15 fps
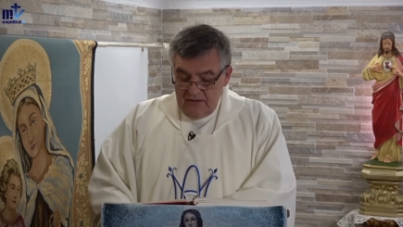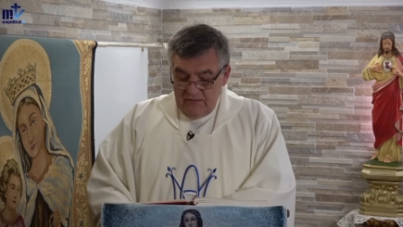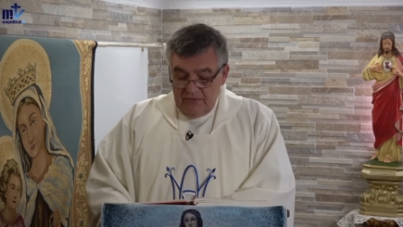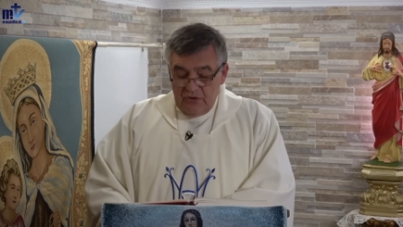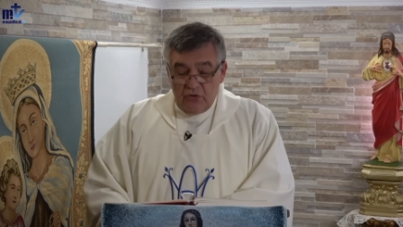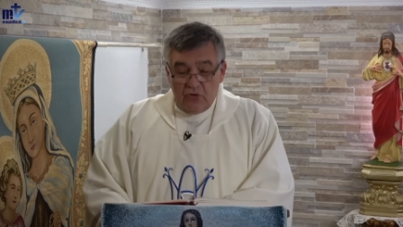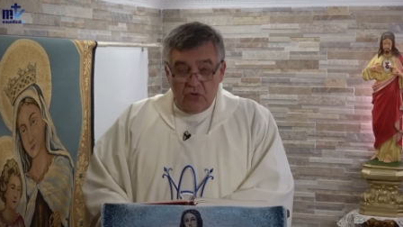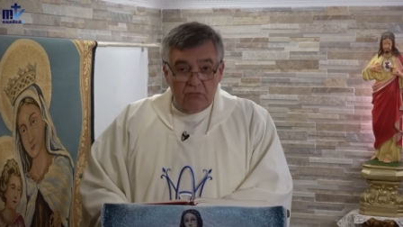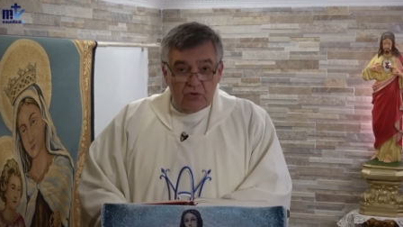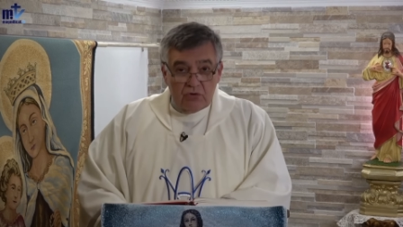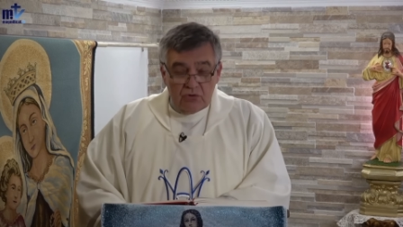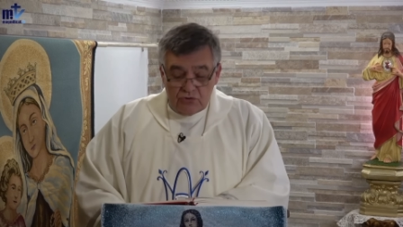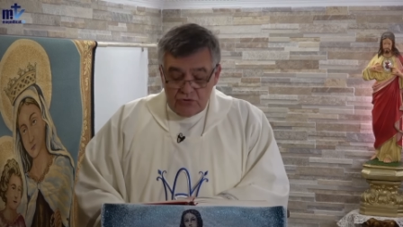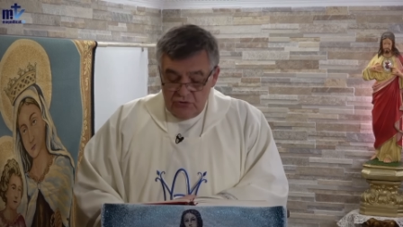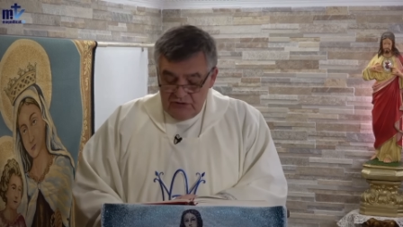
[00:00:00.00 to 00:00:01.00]
pero como
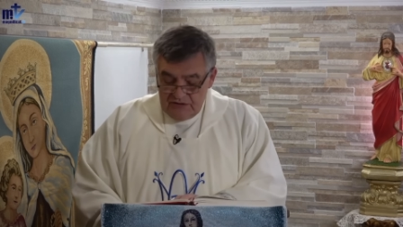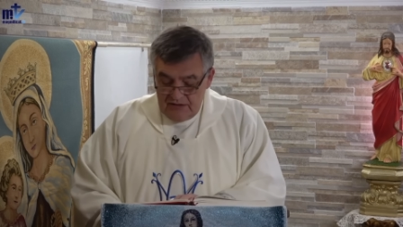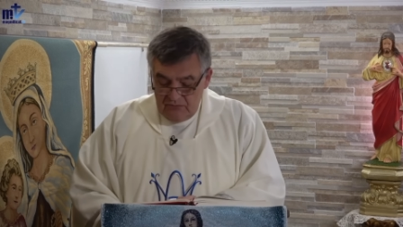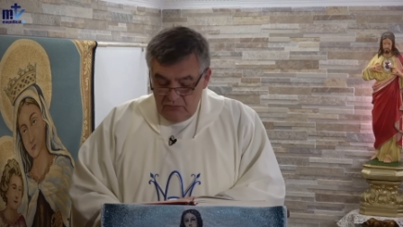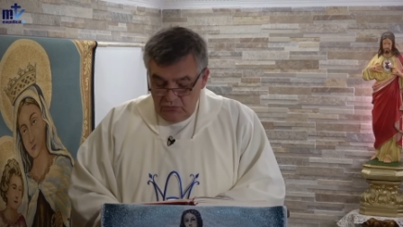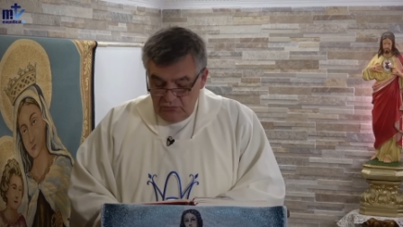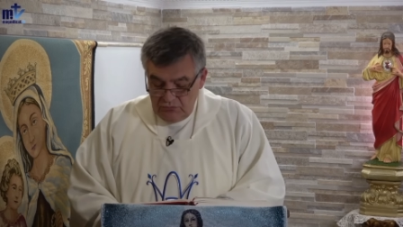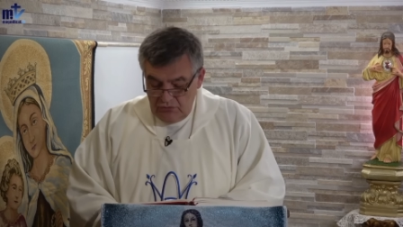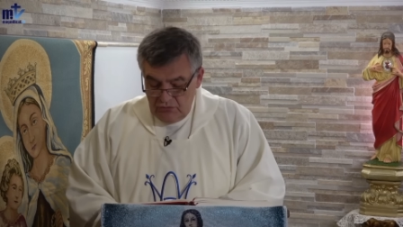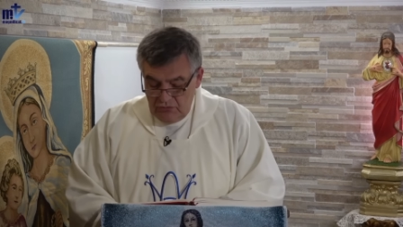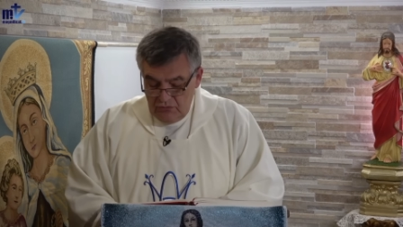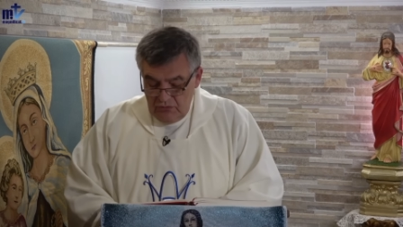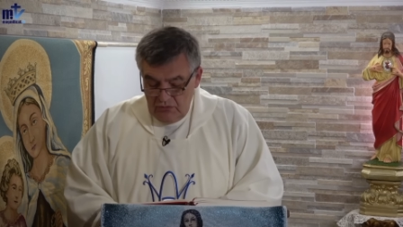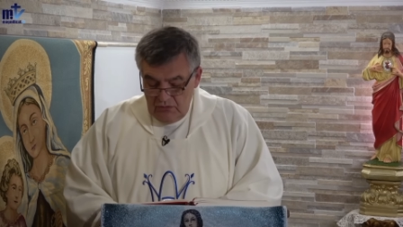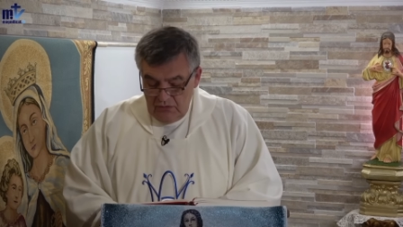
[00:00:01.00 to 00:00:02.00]
no sois del mundo,
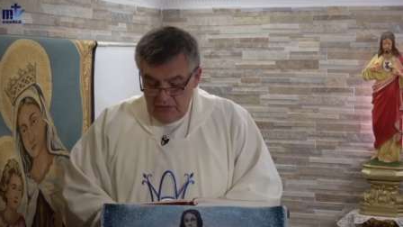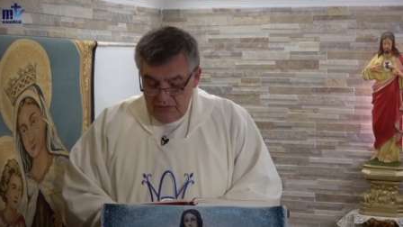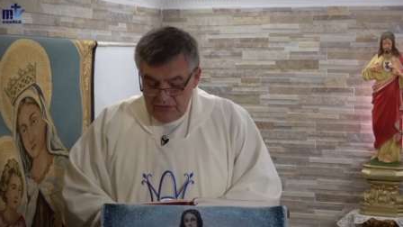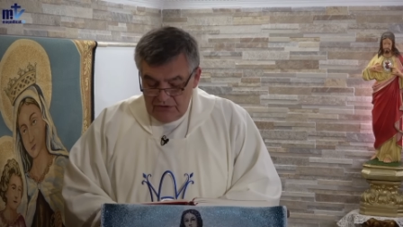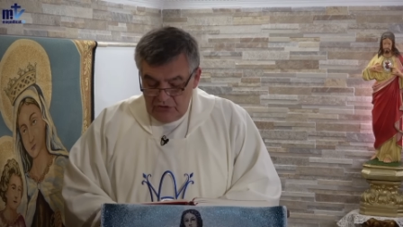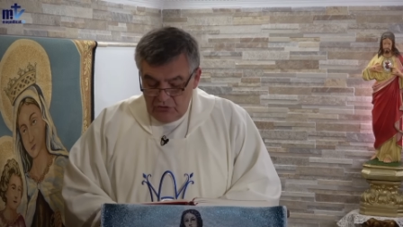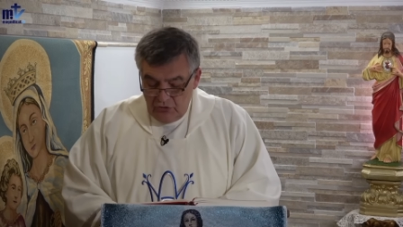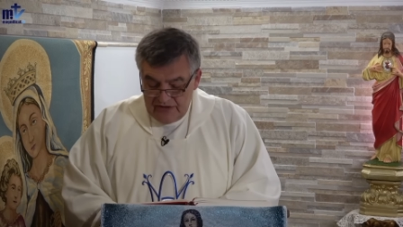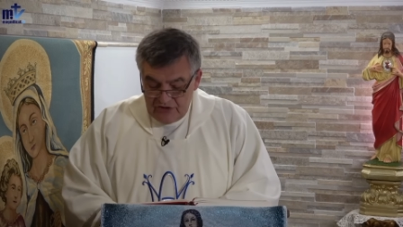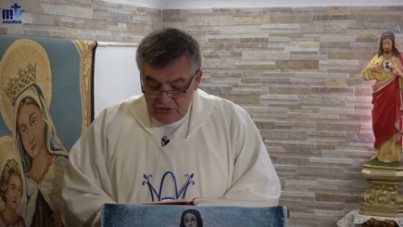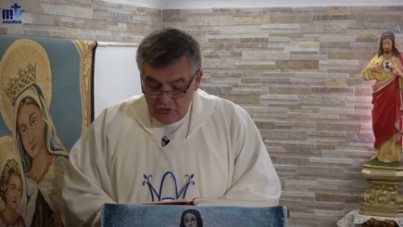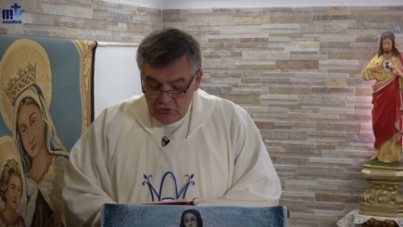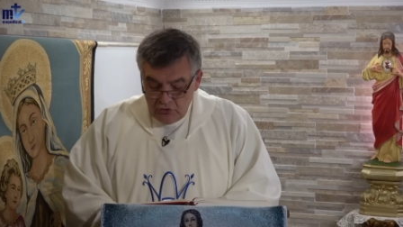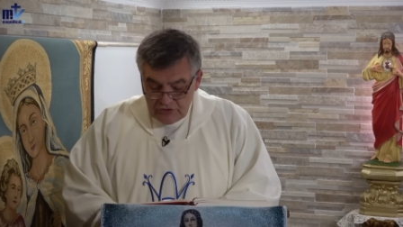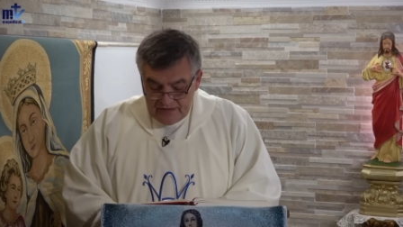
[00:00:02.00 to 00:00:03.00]
sino que
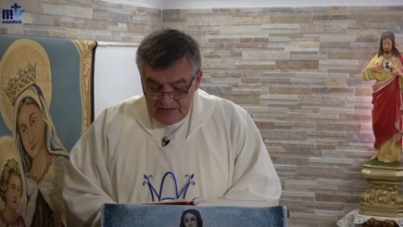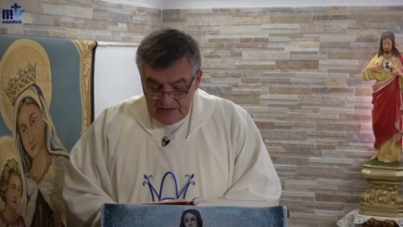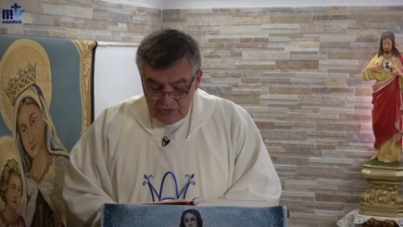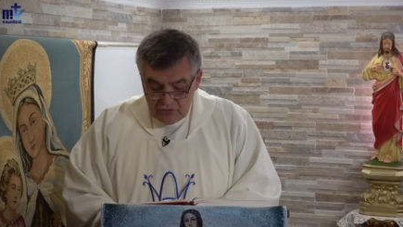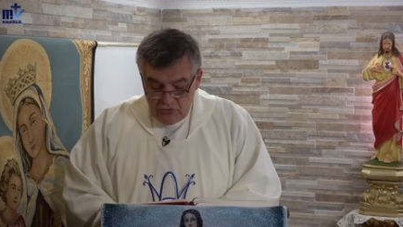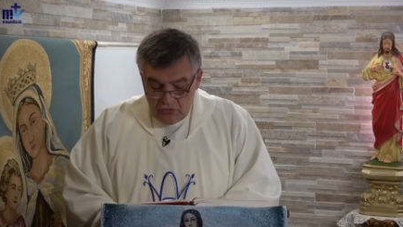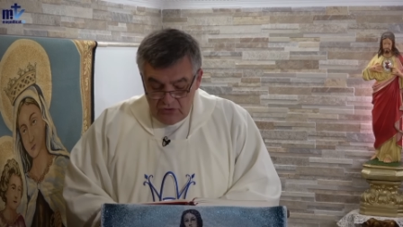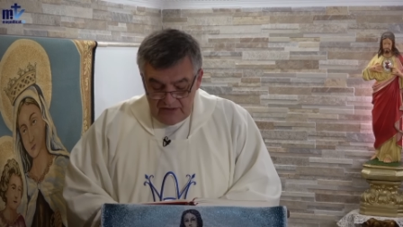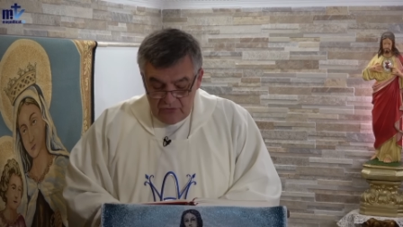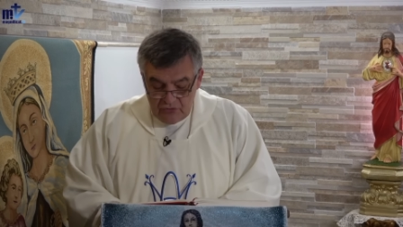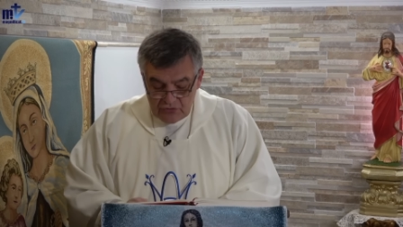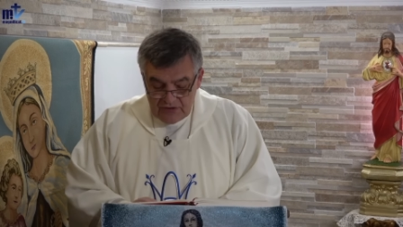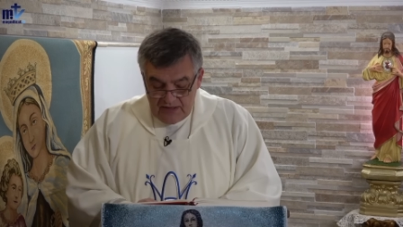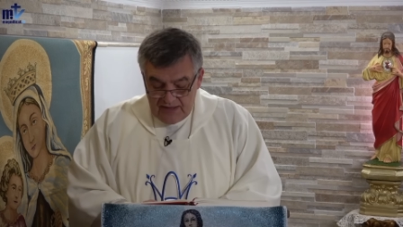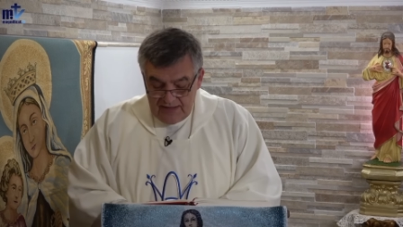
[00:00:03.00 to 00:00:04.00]
yo os he escogido
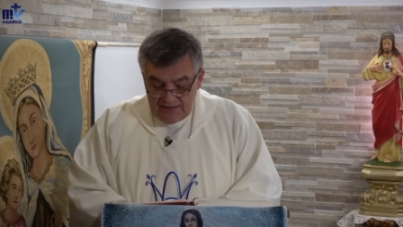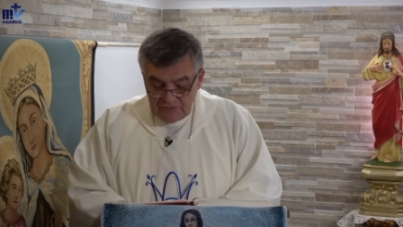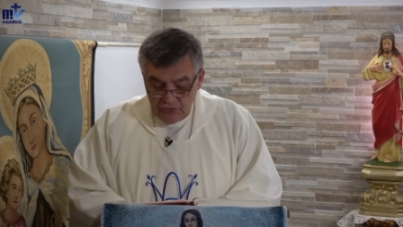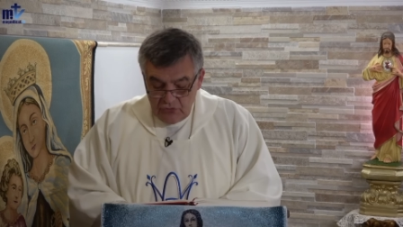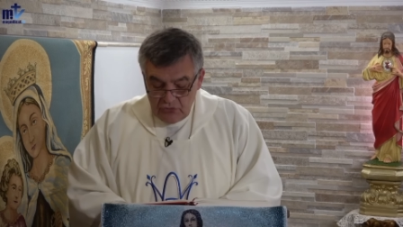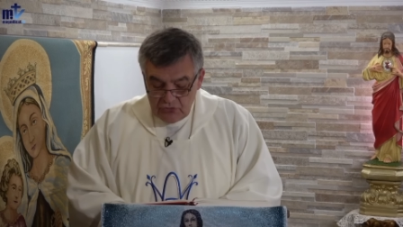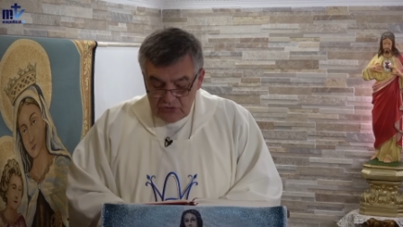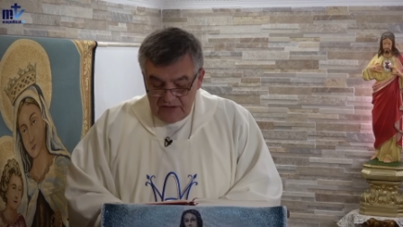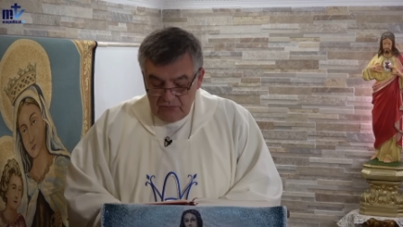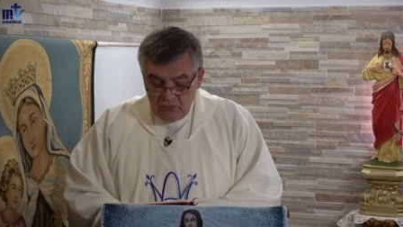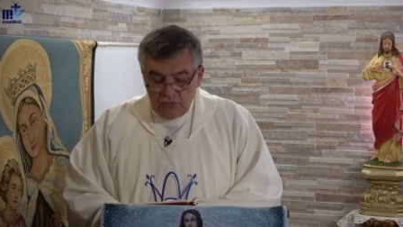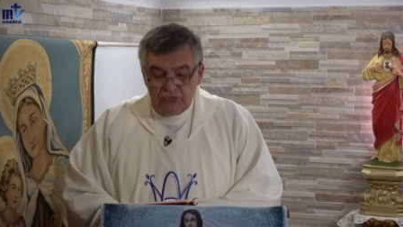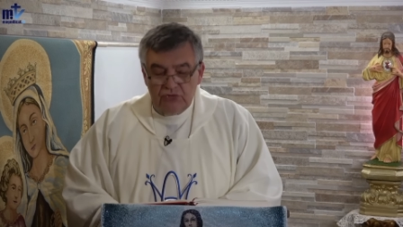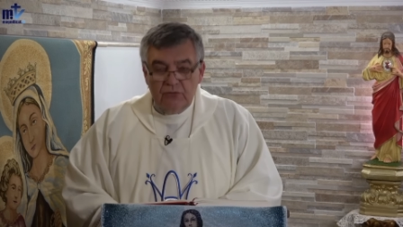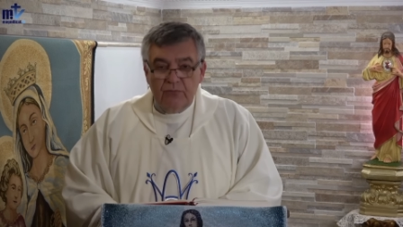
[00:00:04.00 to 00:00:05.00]
sacándoos del mundo,